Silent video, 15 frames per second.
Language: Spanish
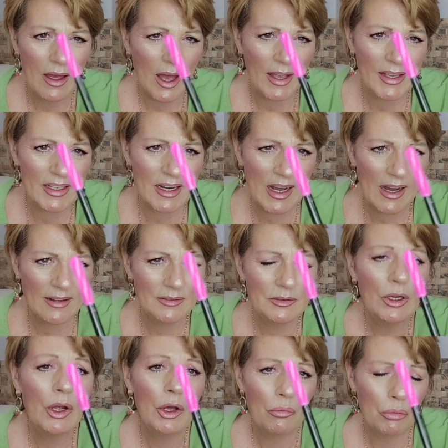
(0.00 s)
Ahí es nada.
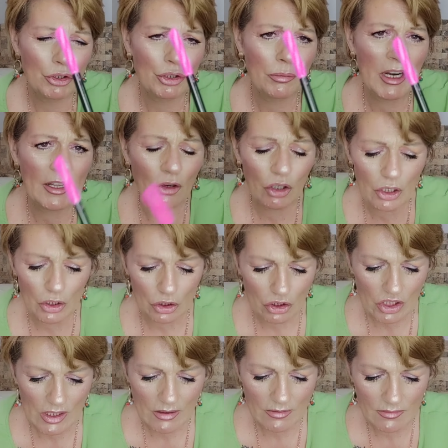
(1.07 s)
Pues yo me la he cogido
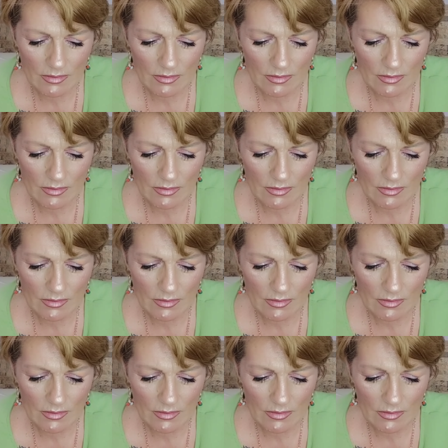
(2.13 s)
rosa.